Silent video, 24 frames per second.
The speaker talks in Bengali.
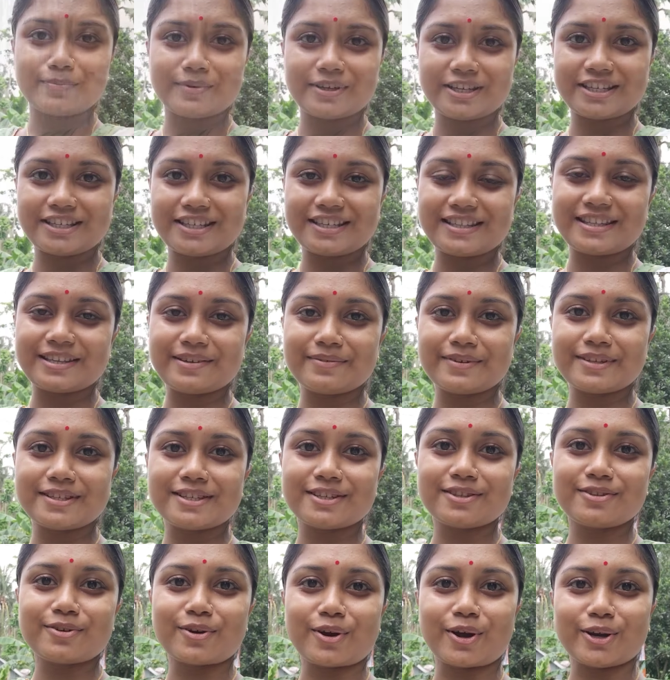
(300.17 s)
বৃষ্টি
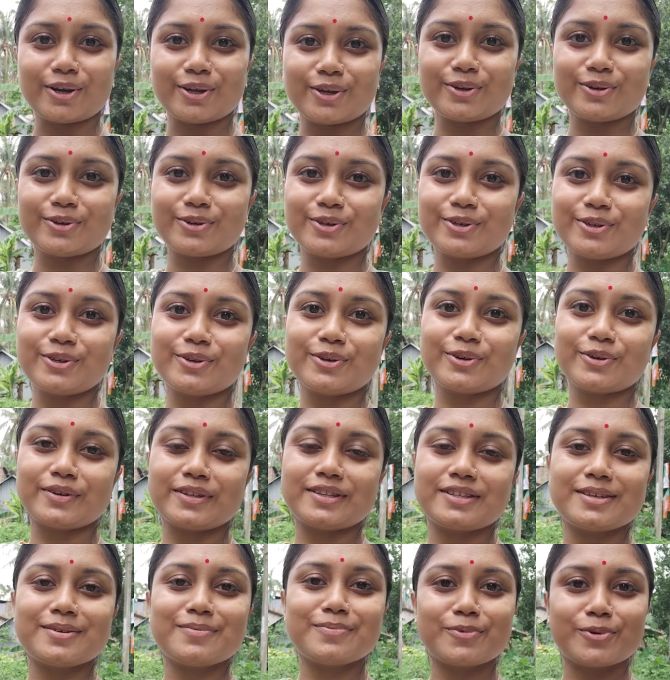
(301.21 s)
থেমেছে তো অনেকক্ষণই
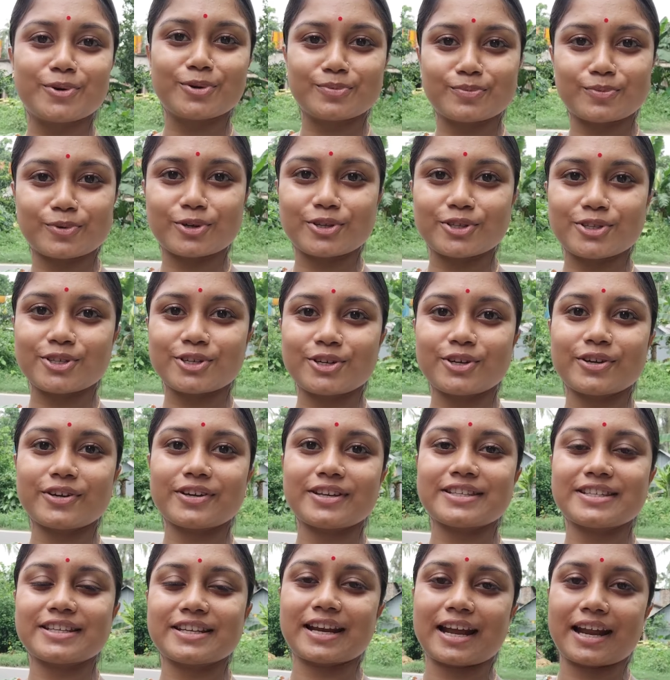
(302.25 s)
হয়েছে বোন বলছিল
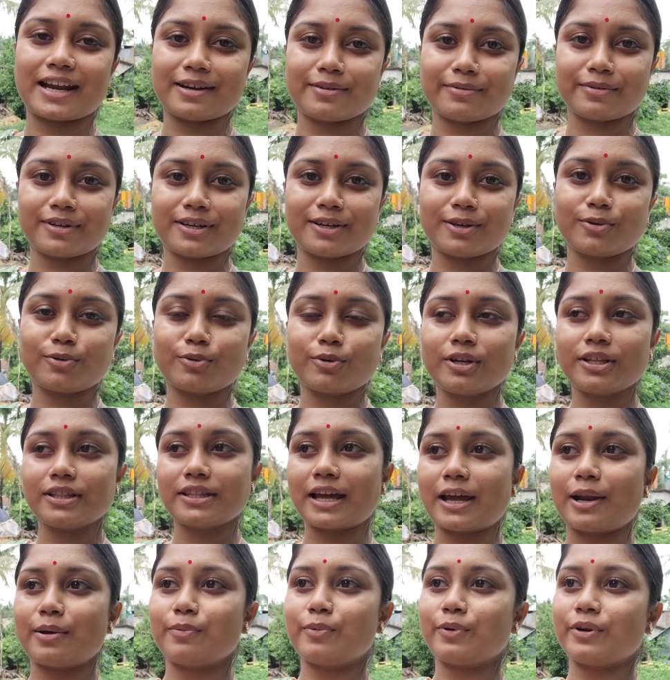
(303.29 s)
কি যে রান্নাবান্না করে
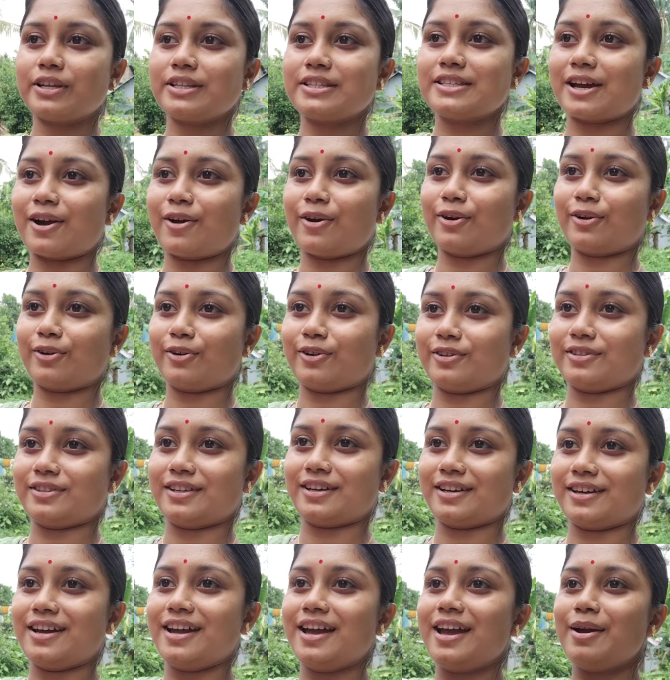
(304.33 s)
তারপরে যাওয়ার
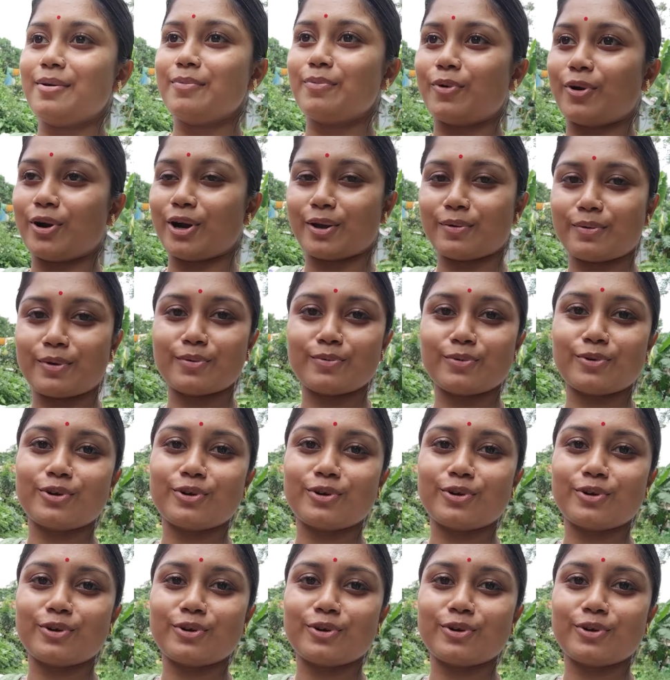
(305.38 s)
কথা পরে আবার